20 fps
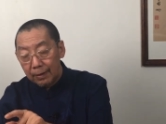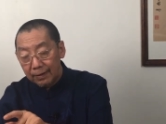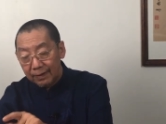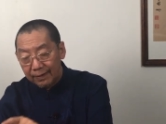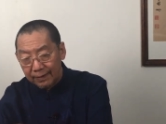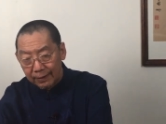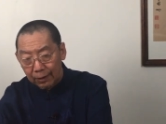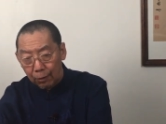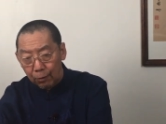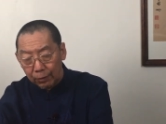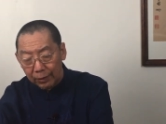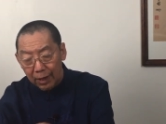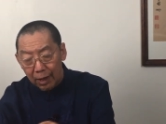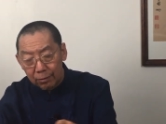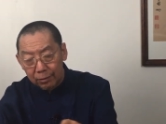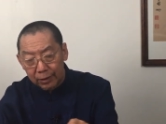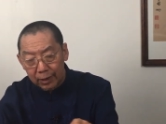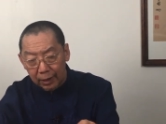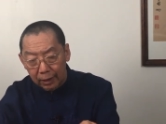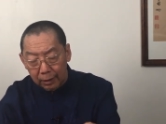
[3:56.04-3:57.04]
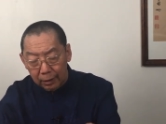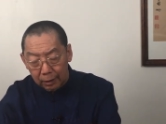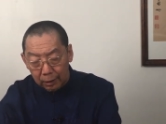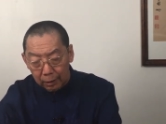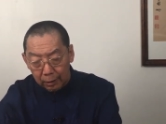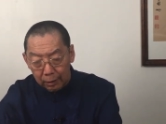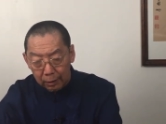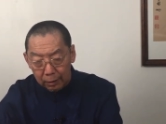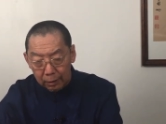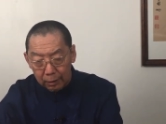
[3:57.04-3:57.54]
走到这
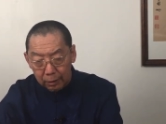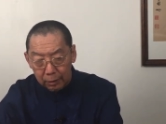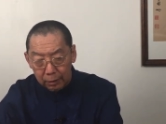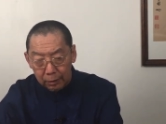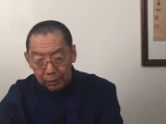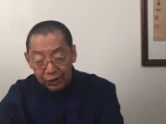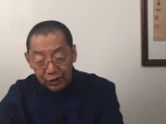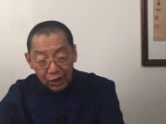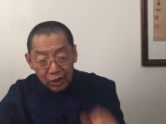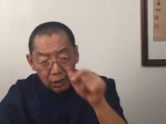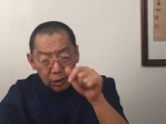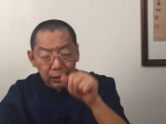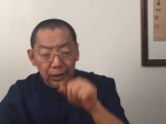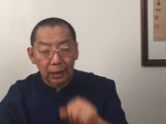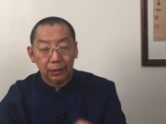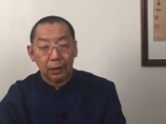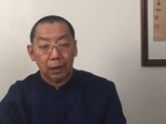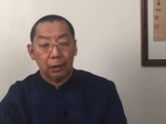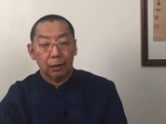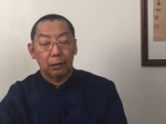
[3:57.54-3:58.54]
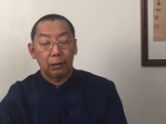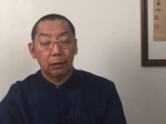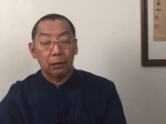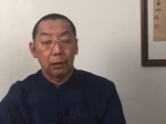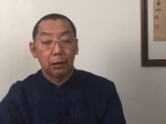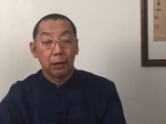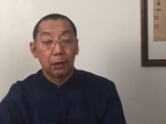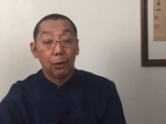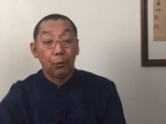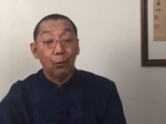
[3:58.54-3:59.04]
个车的这儿，
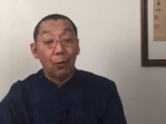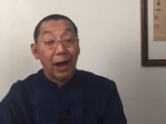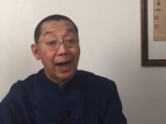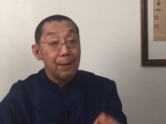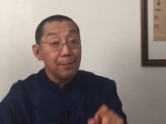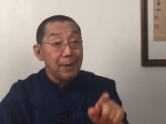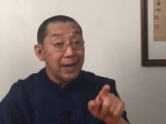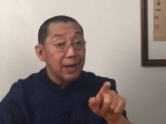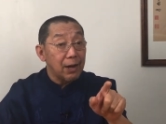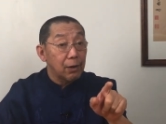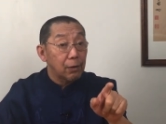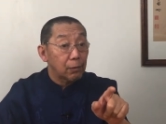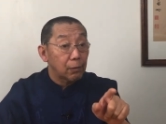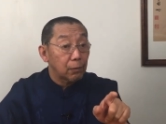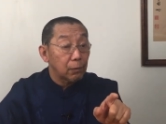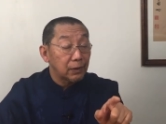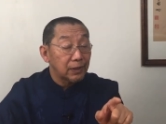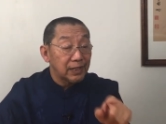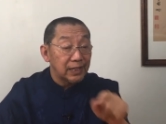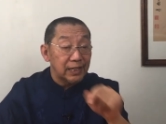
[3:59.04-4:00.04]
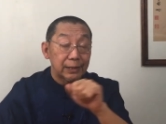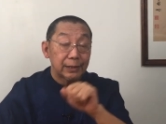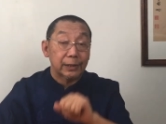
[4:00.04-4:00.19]
我还没有进